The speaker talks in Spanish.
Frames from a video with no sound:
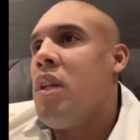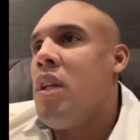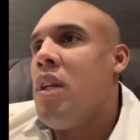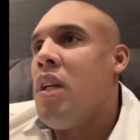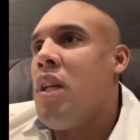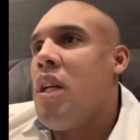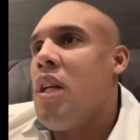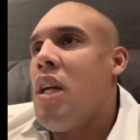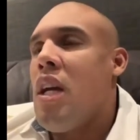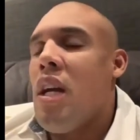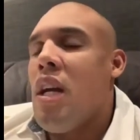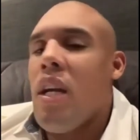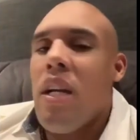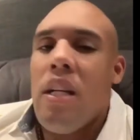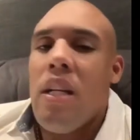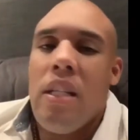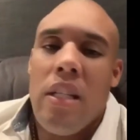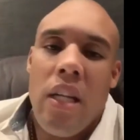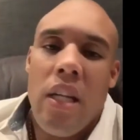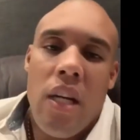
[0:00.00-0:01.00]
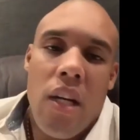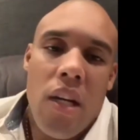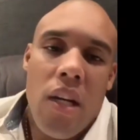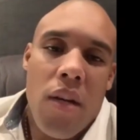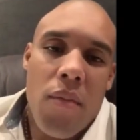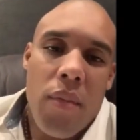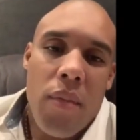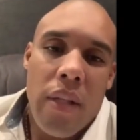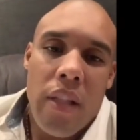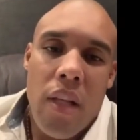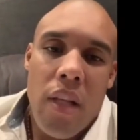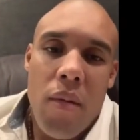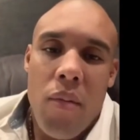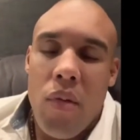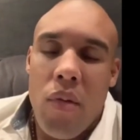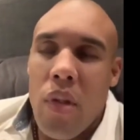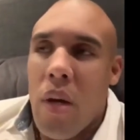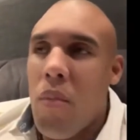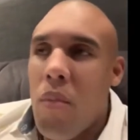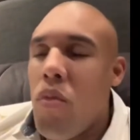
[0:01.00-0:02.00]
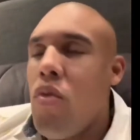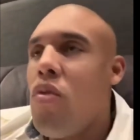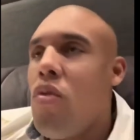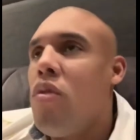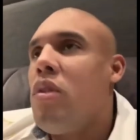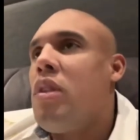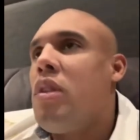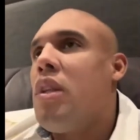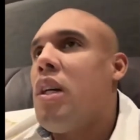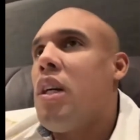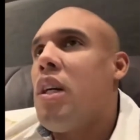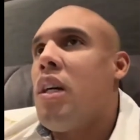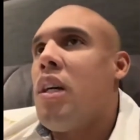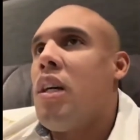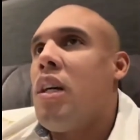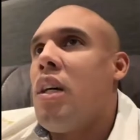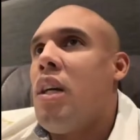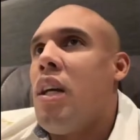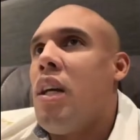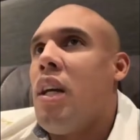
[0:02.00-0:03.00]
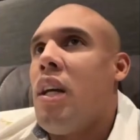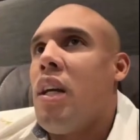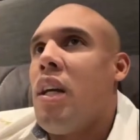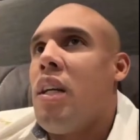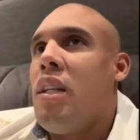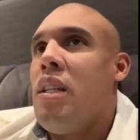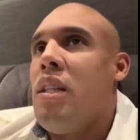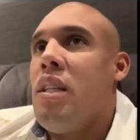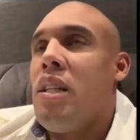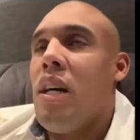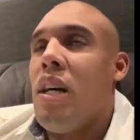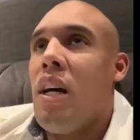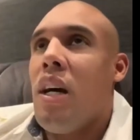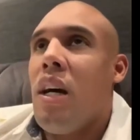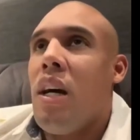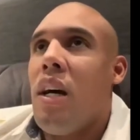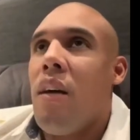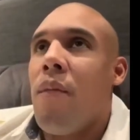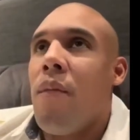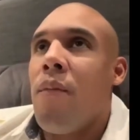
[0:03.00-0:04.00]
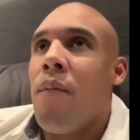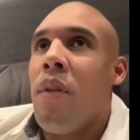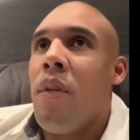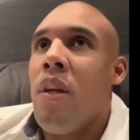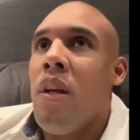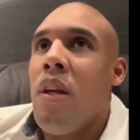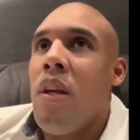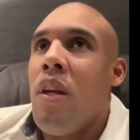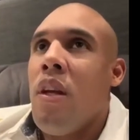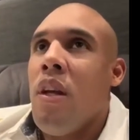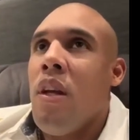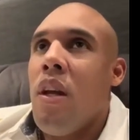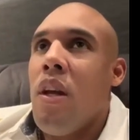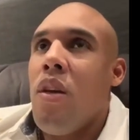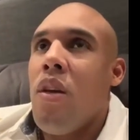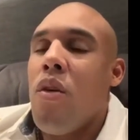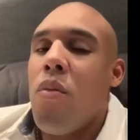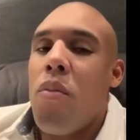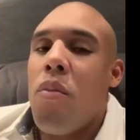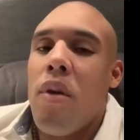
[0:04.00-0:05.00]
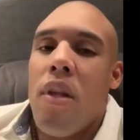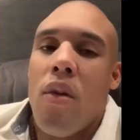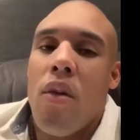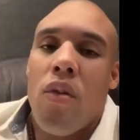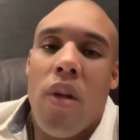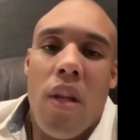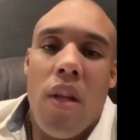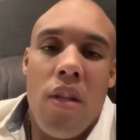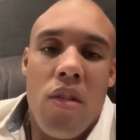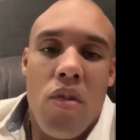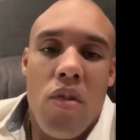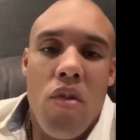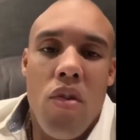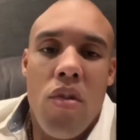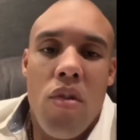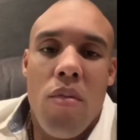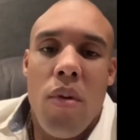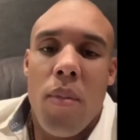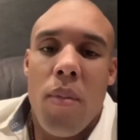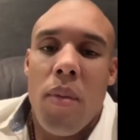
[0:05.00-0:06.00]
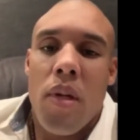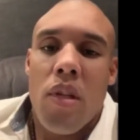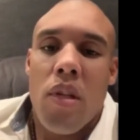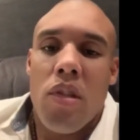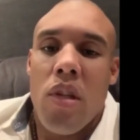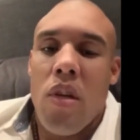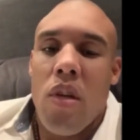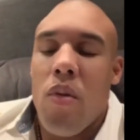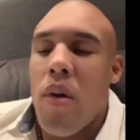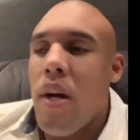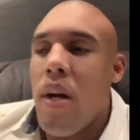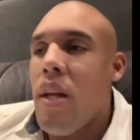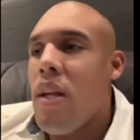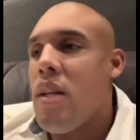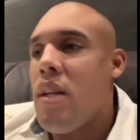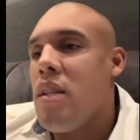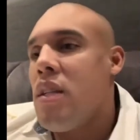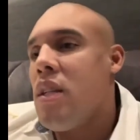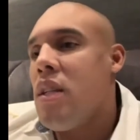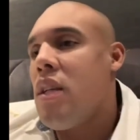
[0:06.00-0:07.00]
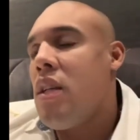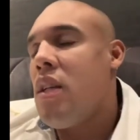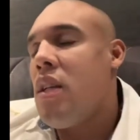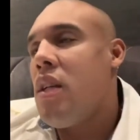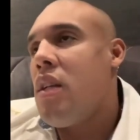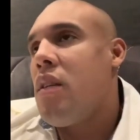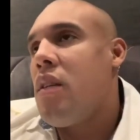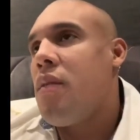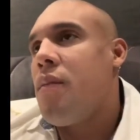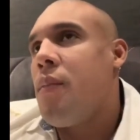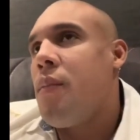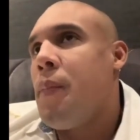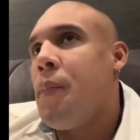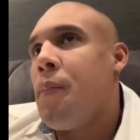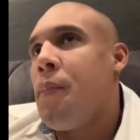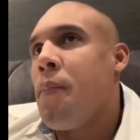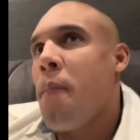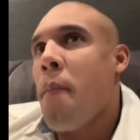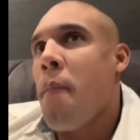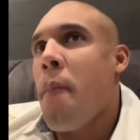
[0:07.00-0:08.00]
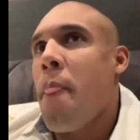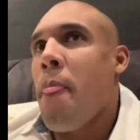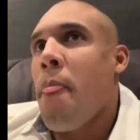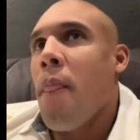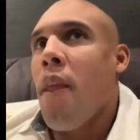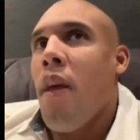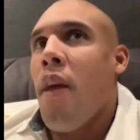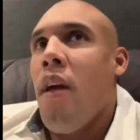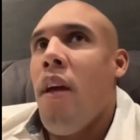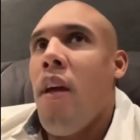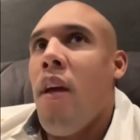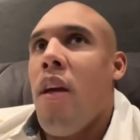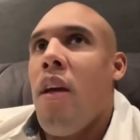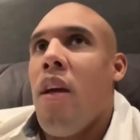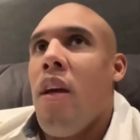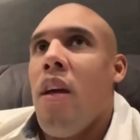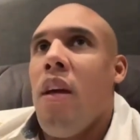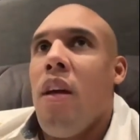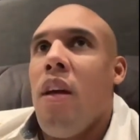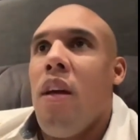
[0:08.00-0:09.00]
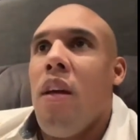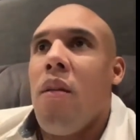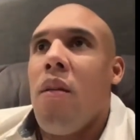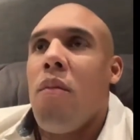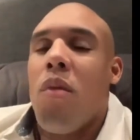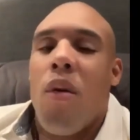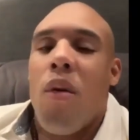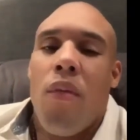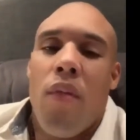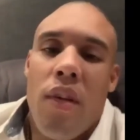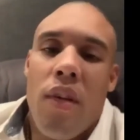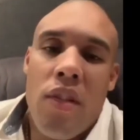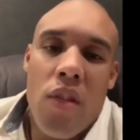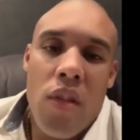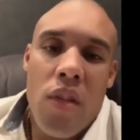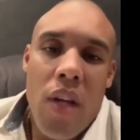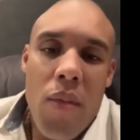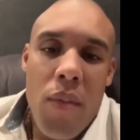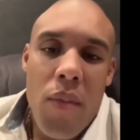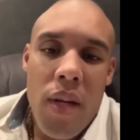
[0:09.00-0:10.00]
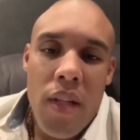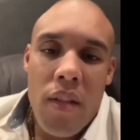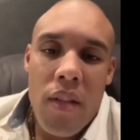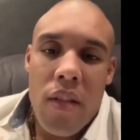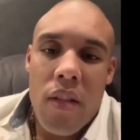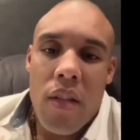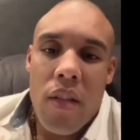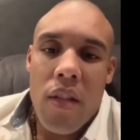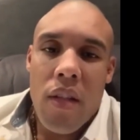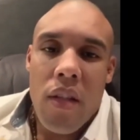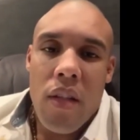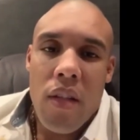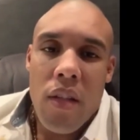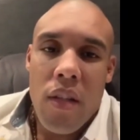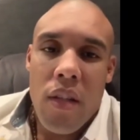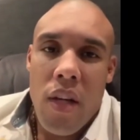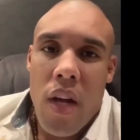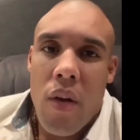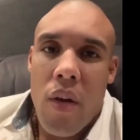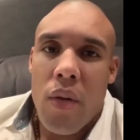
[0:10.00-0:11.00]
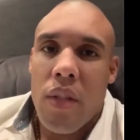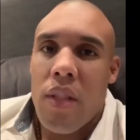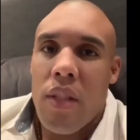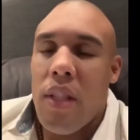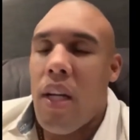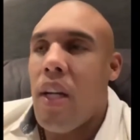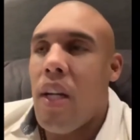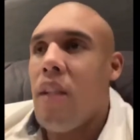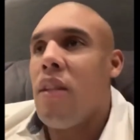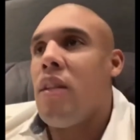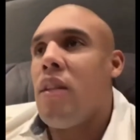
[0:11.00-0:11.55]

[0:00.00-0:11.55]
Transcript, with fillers: quieran quizá meterme una multa, quieran quizá que yo pida una disculpa, pero se lo voy a decir eh, profesionalmente, claro está.